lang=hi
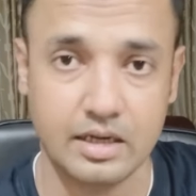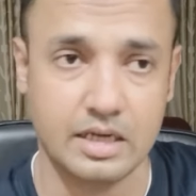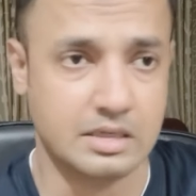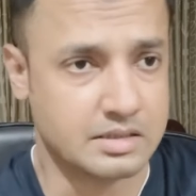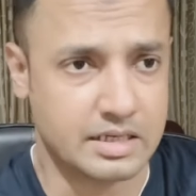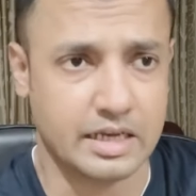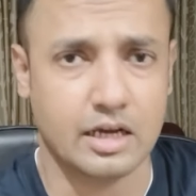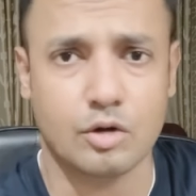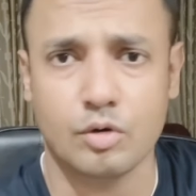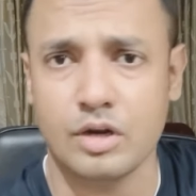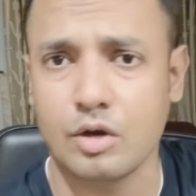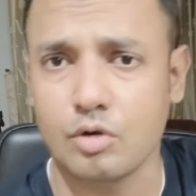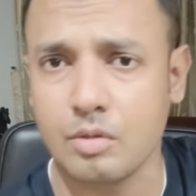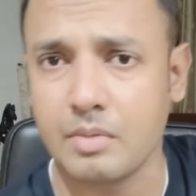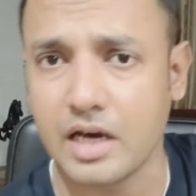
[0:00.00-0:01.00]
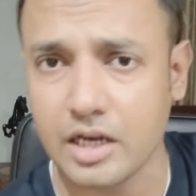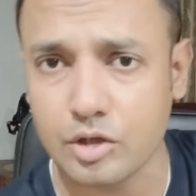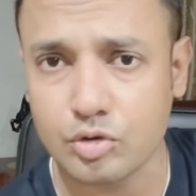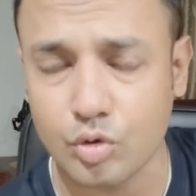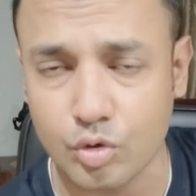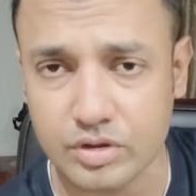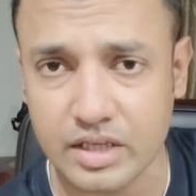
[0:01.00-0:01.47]
असले का कोई ना कोई
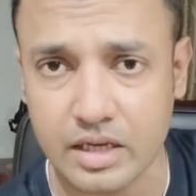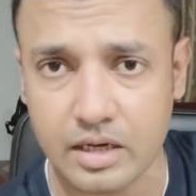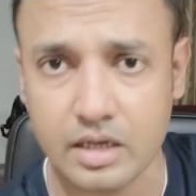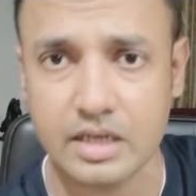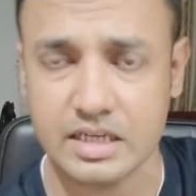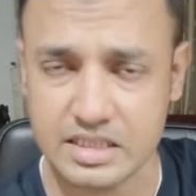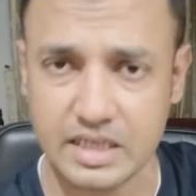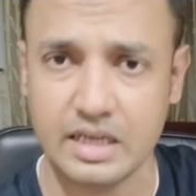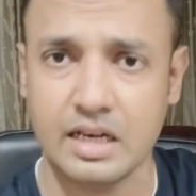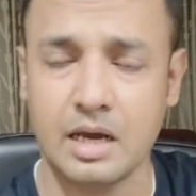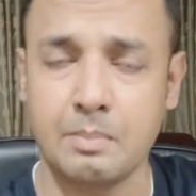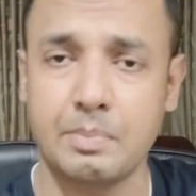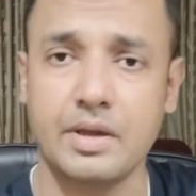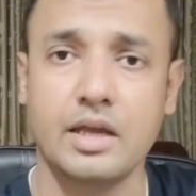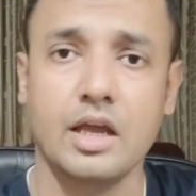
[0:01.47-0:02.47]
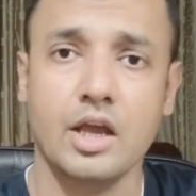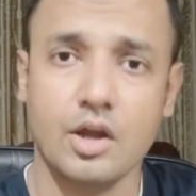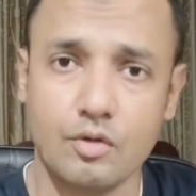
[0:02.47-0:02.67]
मालिक तो होता है ना किसी के नाम पे